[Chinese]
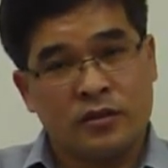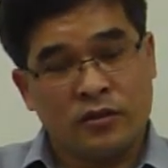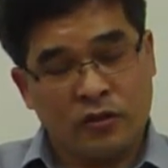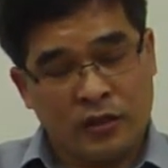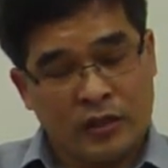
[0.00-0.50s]

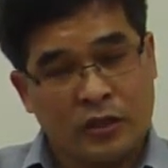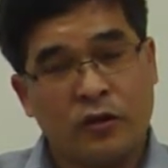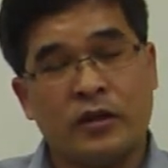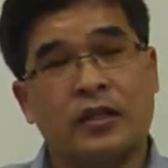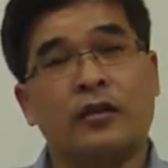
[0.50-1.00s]
有了以
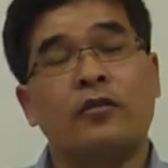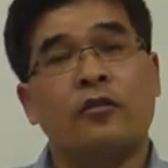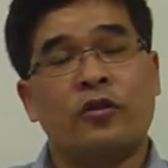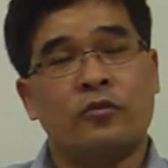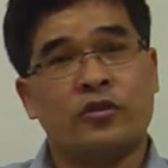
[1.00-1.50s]
后呢，
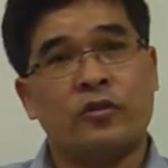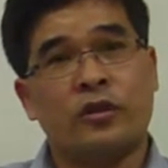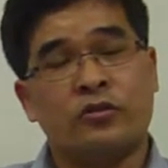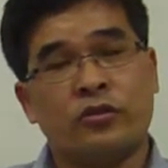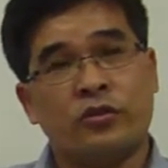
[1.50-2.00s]
我们就
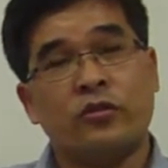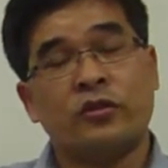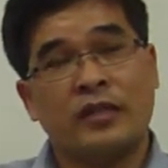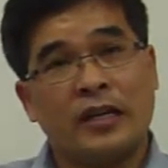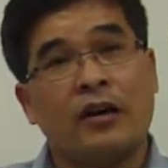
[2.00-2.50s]
会去用
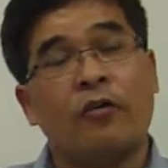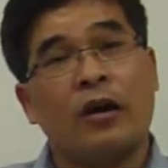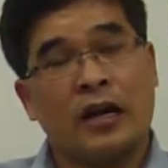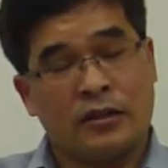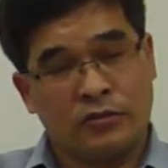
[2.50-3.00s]
电脑
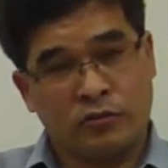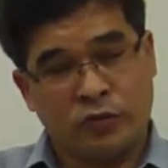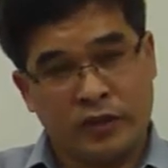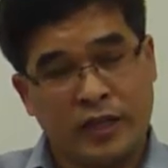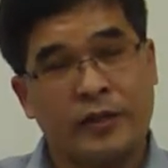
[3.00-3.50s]
化来去
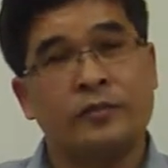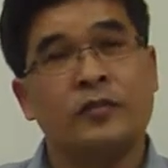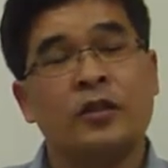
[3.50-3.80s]
作业。